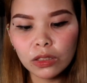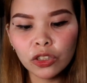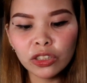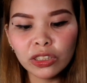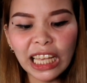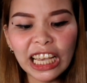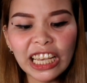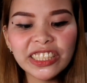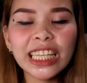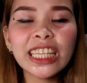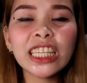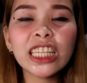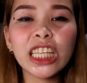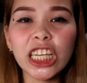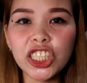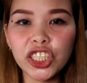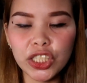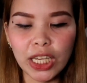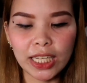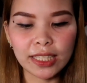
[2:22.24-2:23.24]
Doon tayo sa
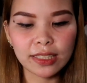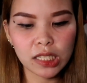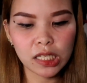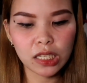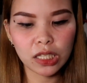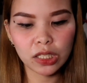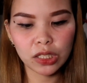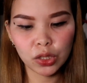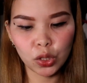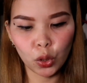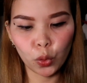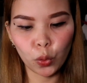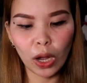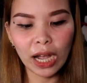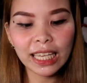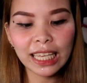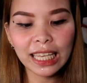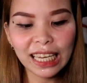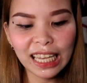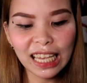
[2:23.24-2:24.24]
ingredients. So,
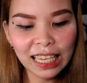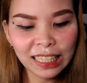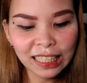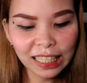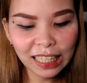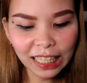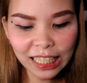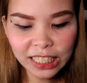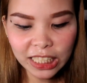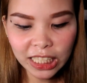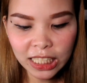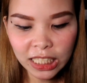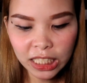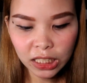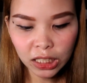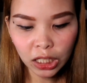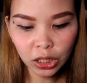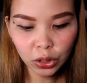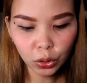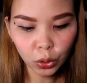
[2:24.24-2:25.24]
ang
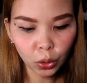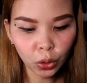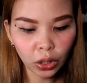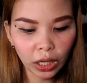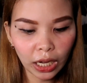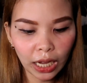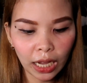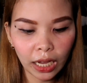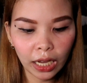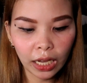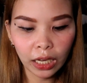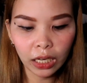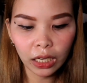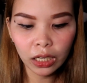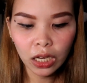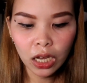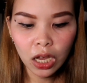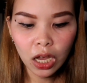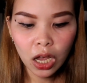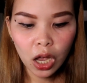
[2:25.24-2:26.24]
ingredients nito
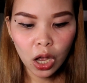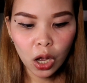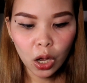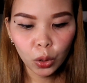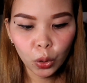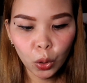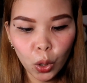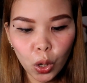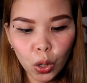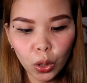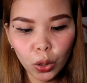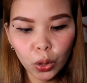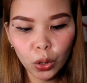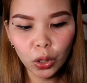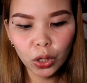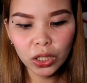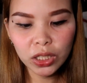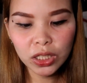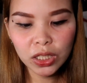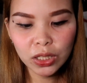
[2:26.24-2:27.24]
ay
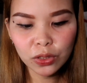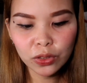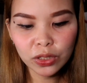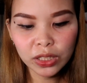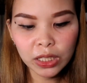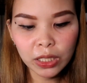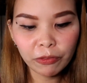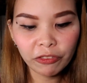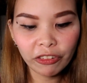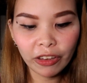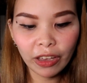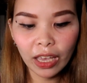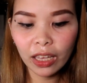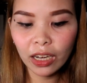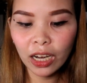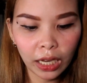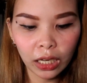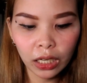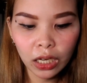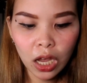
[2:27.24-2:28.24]
cocos,
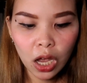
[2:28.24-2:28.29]
nucifera,